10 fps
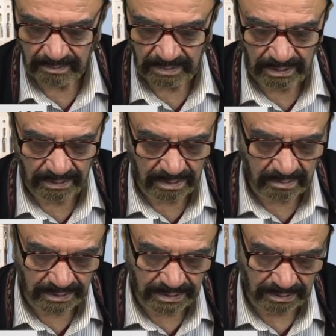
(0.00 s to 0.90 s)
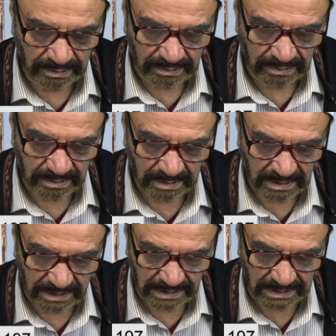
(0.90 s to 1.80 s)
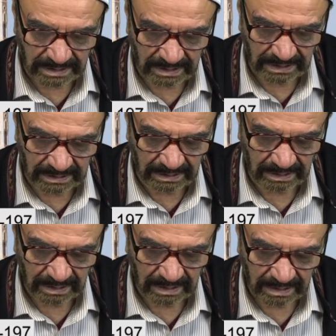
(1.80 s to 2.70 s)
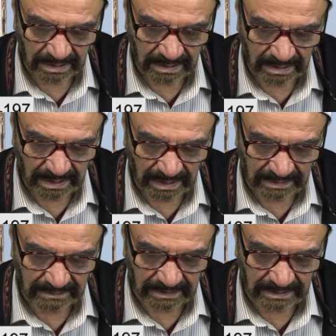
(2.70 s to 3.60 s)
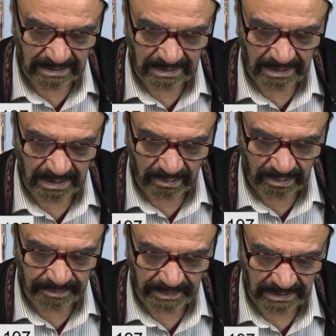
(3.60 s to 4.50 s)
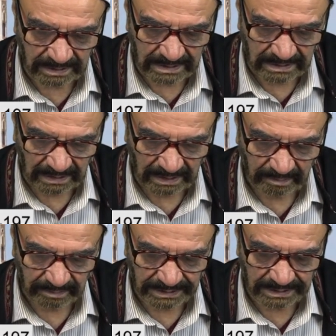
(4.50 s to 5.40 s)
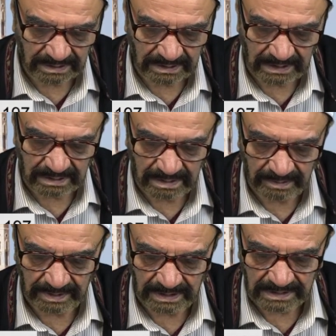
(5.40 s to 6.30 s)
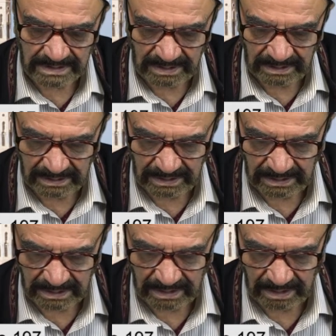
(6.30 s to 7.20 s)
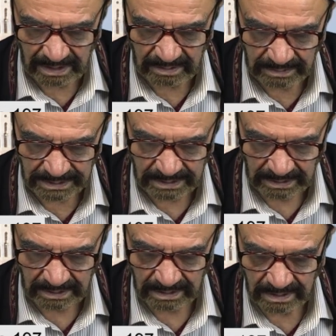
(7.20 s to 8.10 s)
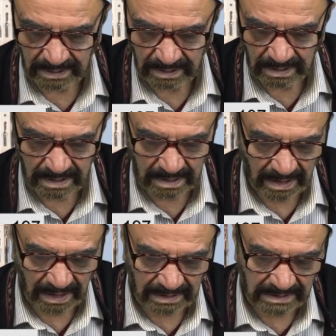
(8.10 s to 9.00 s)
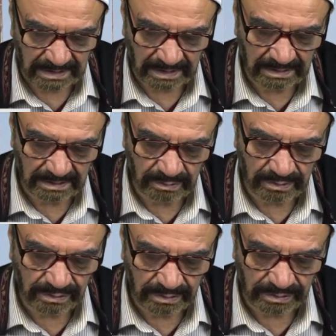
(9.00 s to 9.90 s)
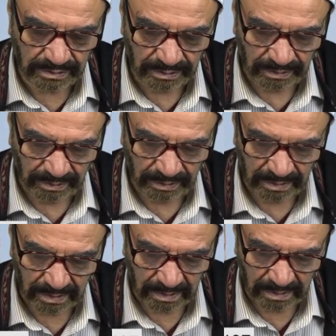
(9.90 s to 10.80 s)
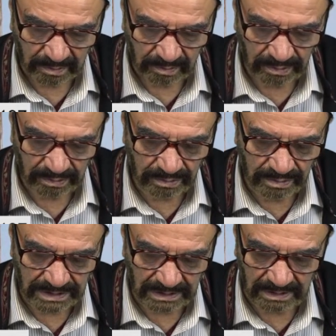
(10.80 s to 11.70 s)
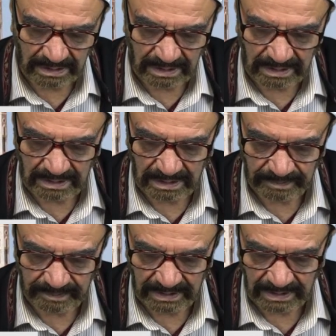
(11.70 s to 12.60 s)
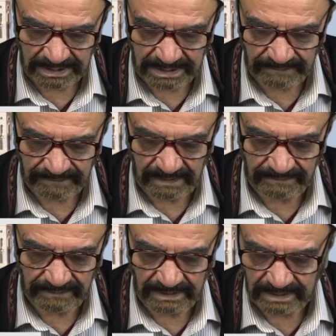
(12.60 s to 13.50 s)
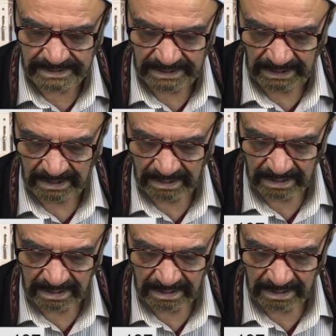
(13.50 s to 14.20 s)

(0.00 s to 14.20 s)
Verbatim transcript: Biliyor musunuz? İsrail Hazreti Yakup aleyhisselam şiddetli bir hastalığa yakalanmıştı. Hastalığı uzun sürdü. Bunun üzerine Allah bana şifa verirse